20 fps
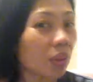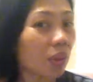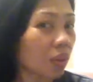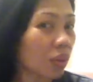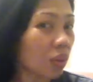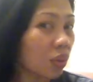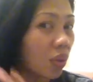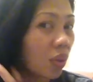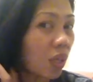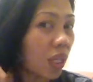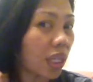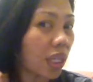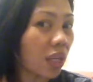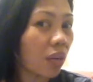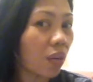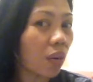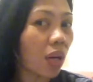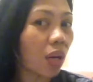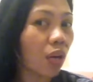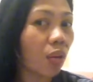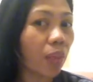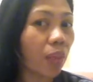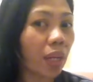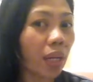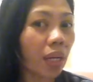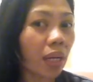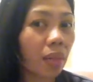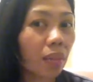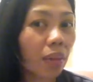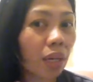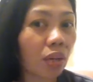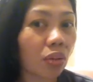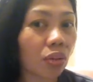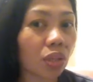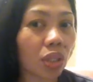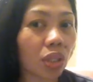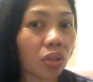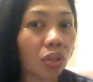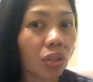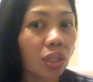So, ang ginawa ko, pinariban ko
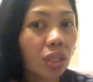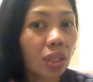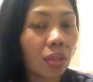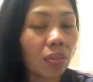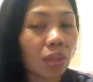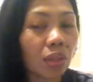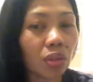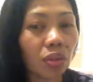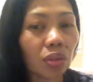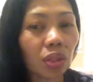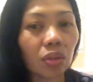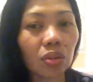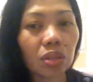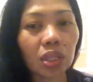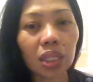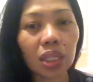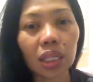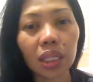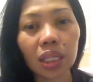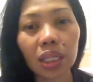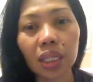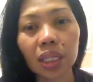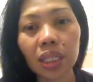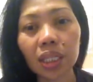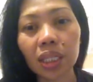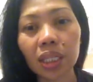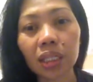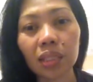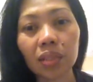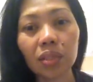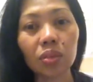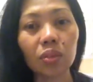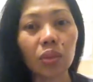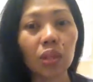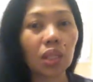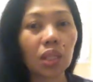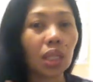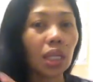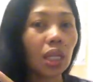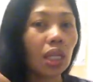siya yung December 2018. So,
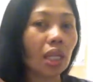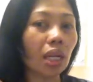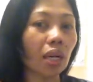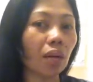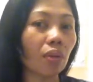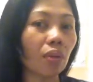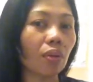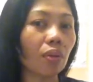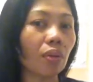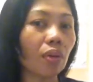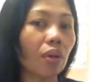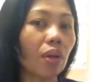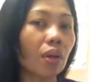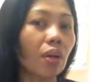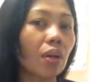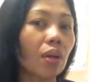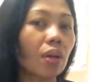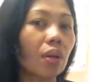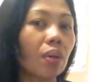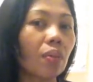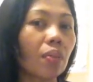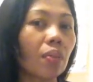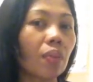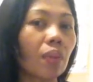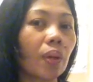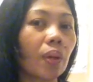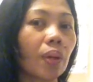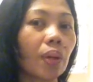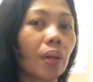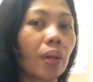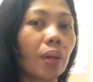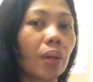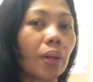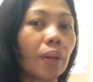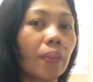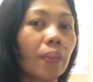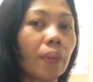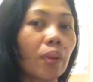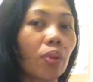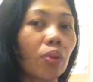until now, ma
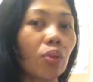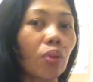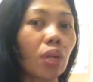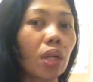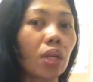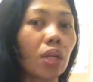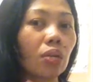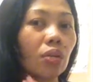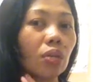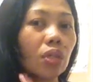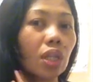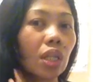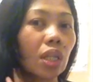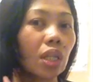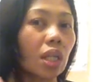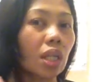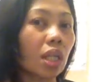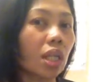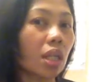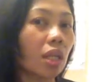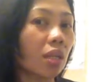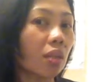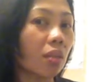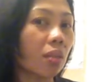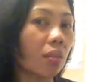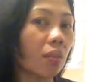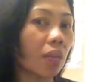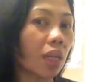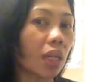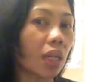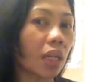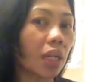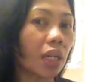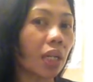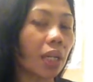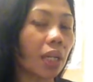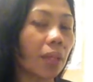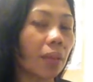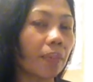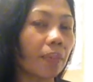pinutulan ko siya
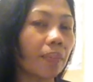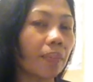mga